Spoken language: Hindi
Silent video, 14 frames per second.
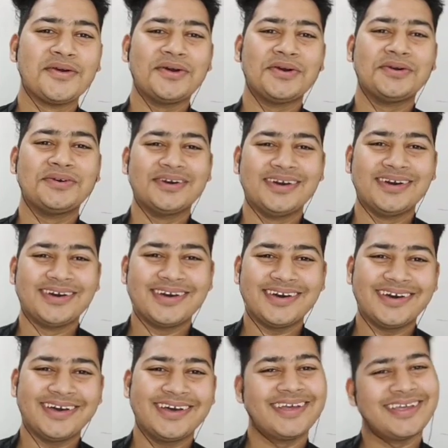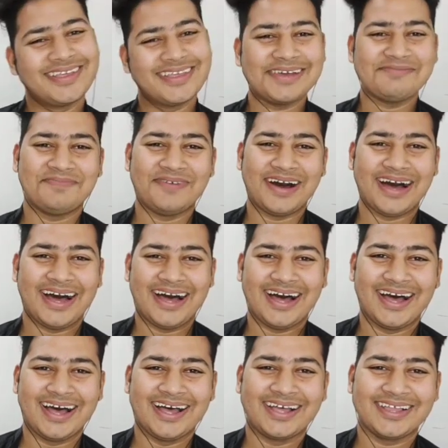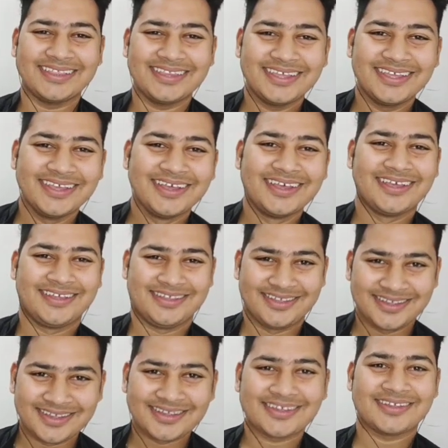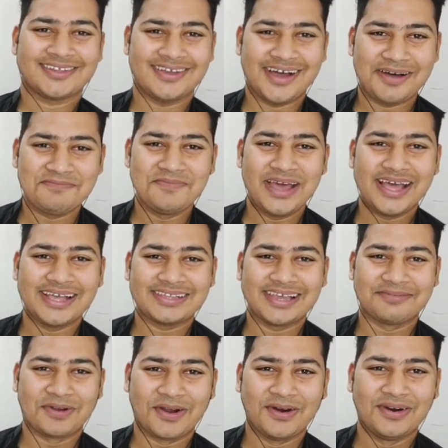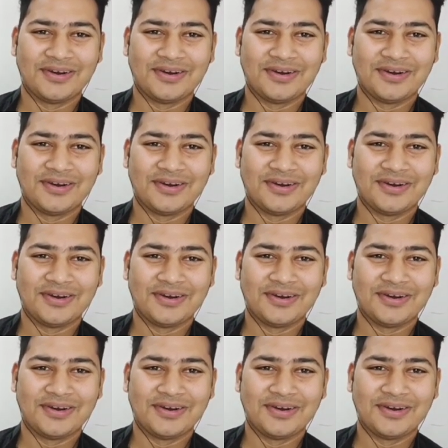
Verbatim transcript: खत्म ना करो ये बात medic, bro.